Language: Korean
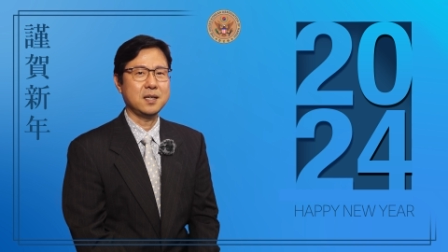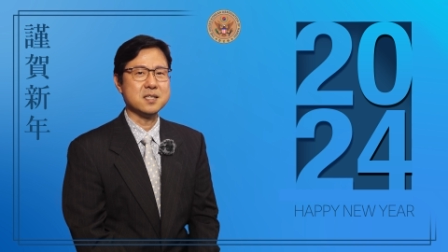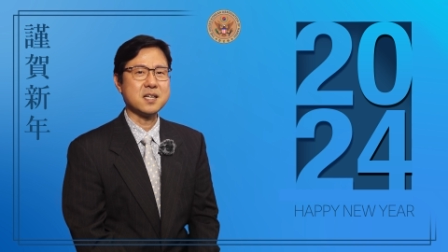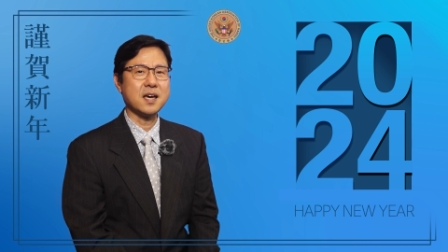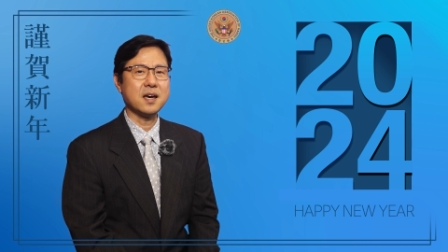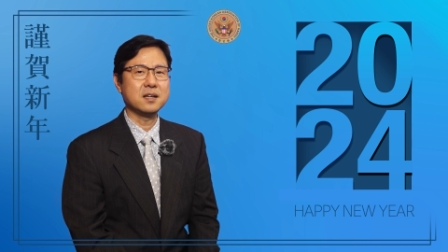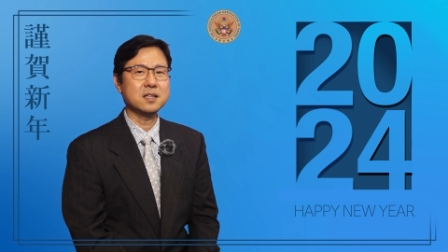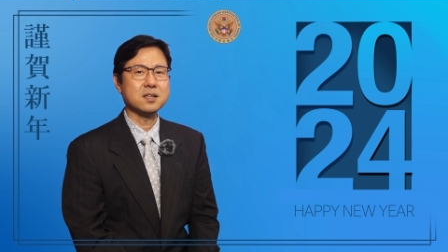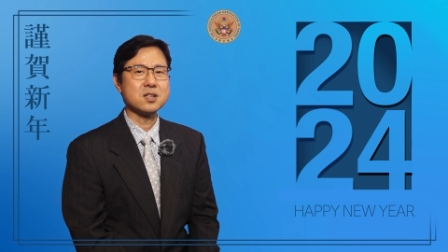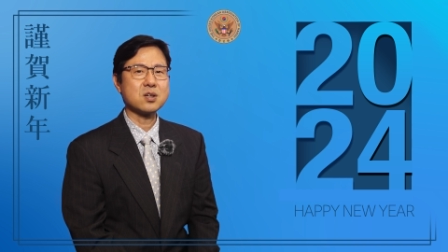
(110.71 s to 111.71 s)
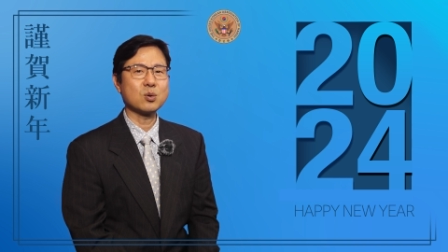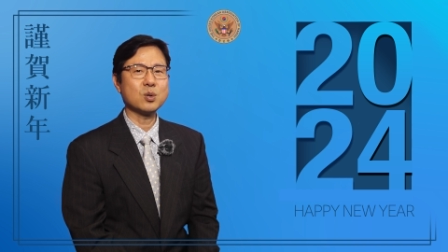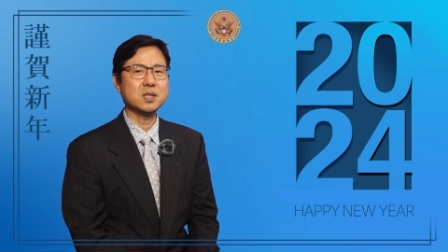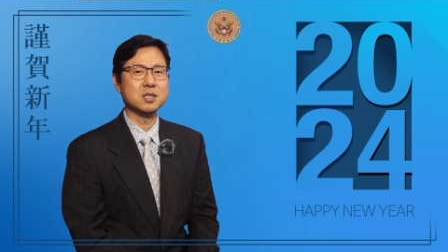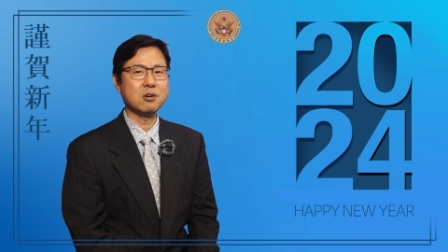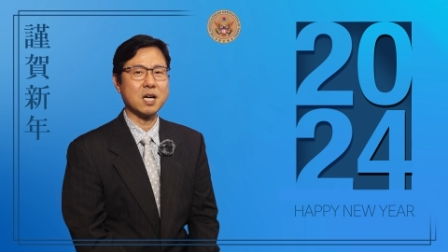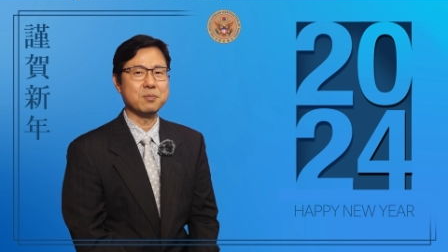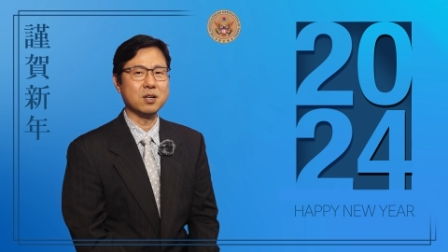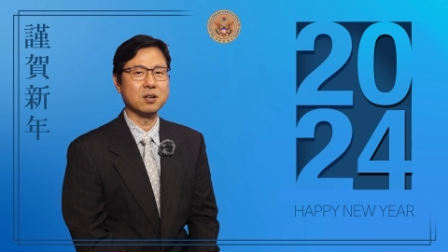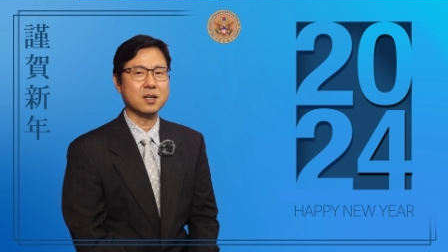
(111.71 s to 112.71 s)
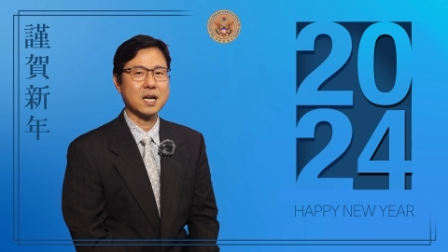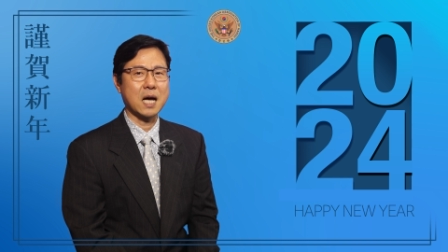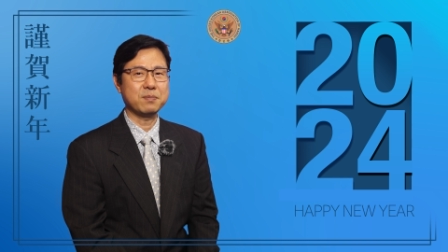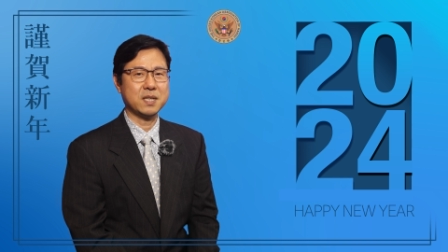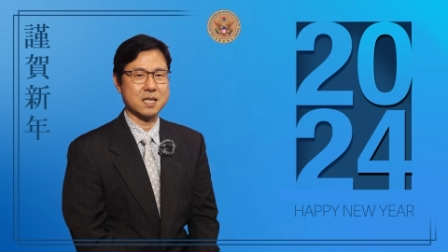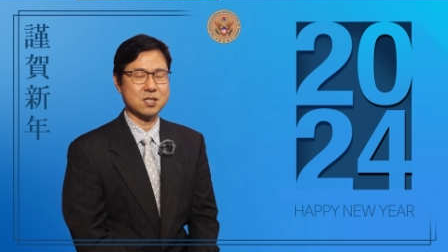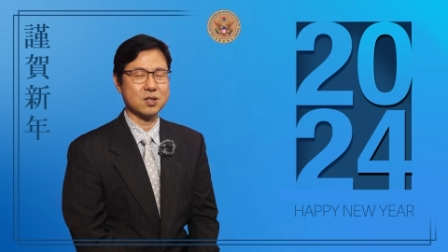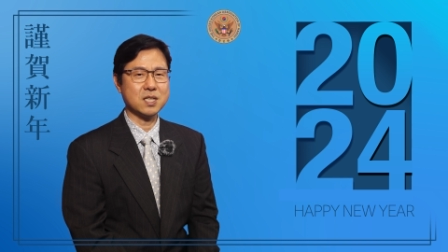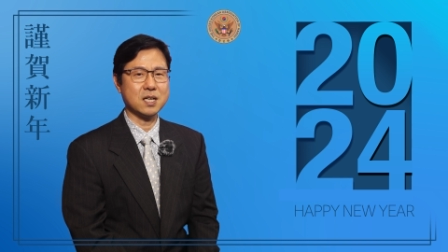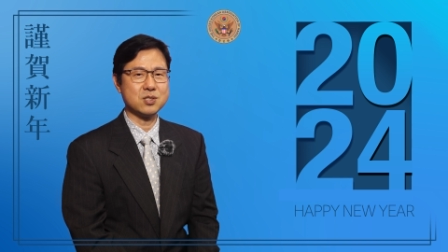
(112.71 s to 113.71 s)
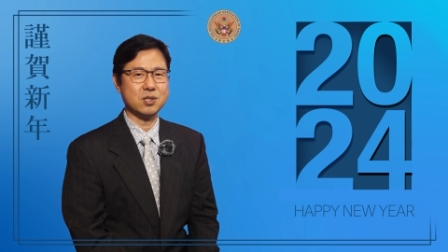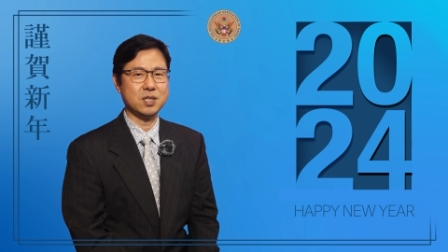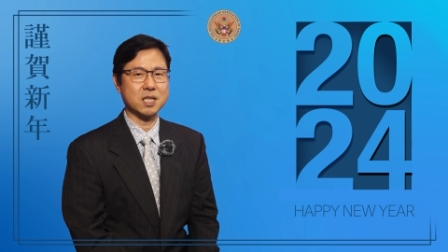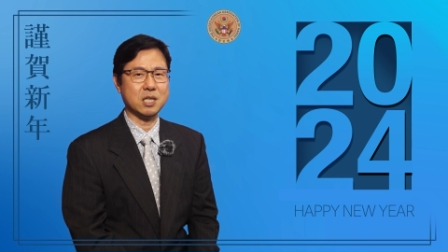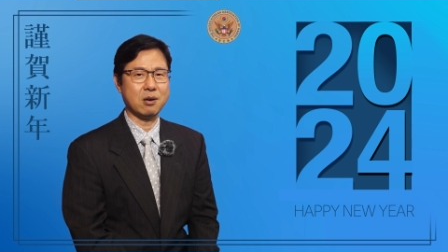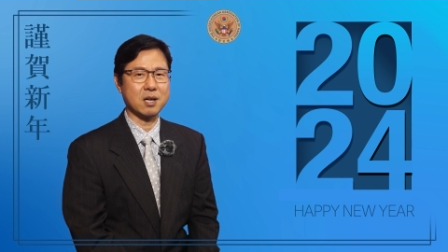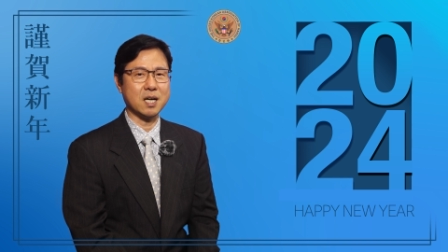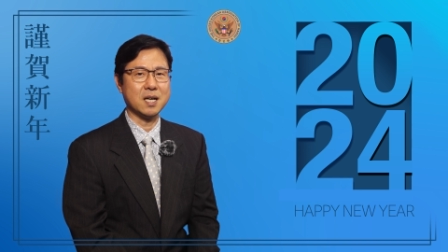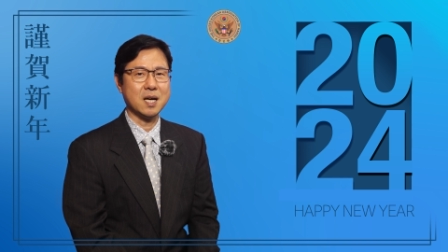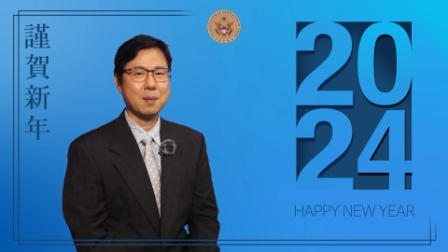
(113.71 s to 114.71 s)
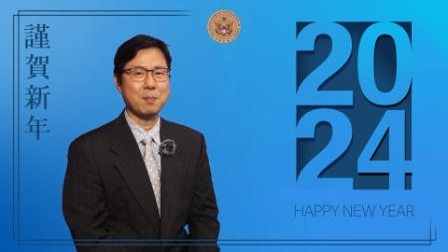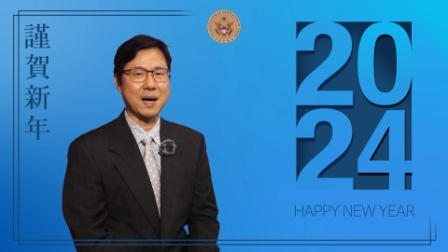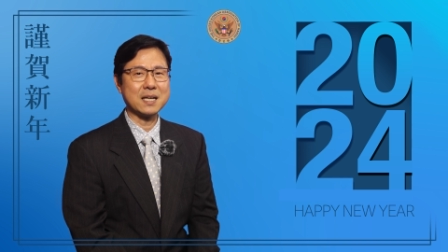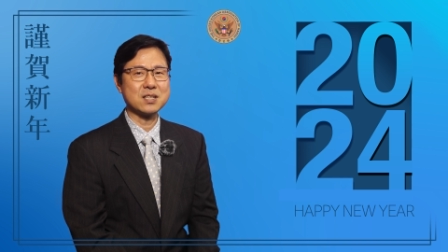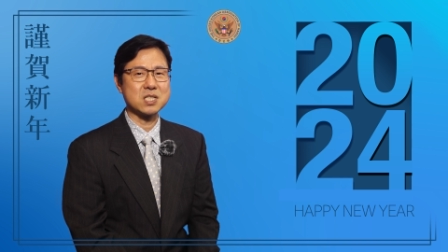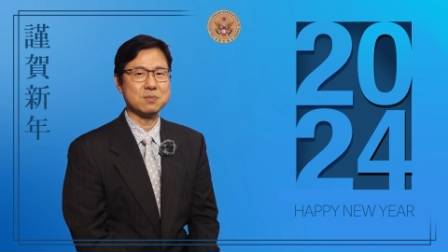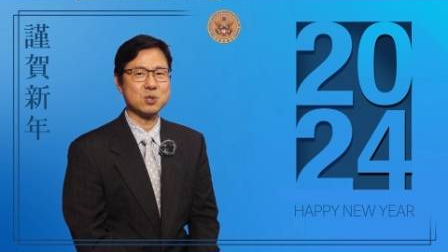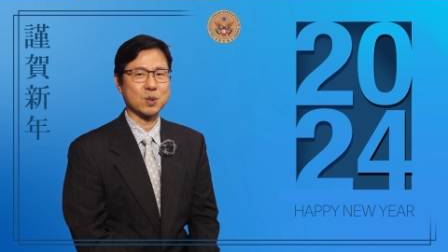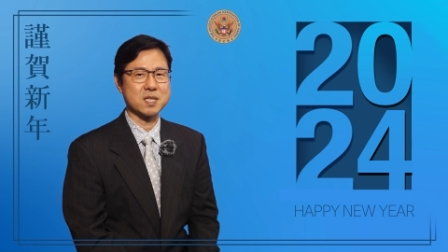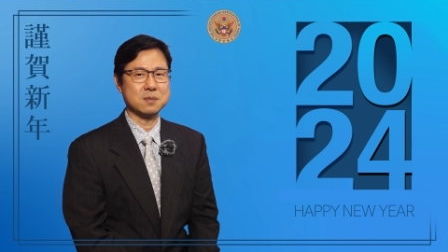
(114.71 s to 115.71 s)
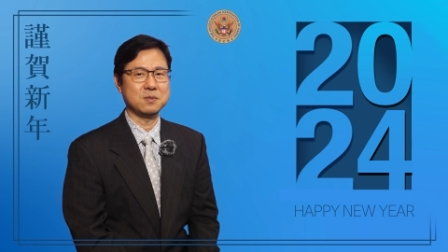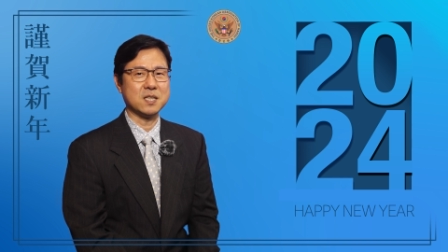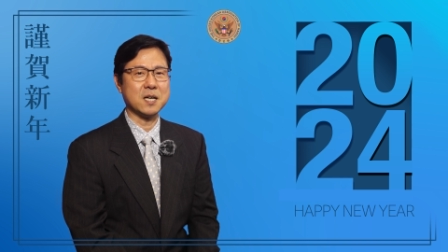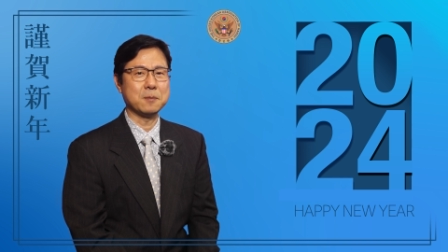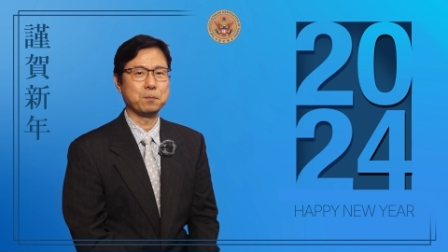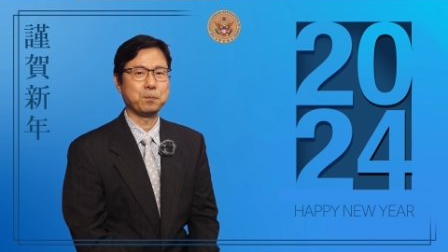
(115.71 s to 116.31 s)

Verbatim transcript: 이 새해에는 서로를 응원하며 함께 성장할 수 있는 기회가 많아졌으면 좋겠습니다.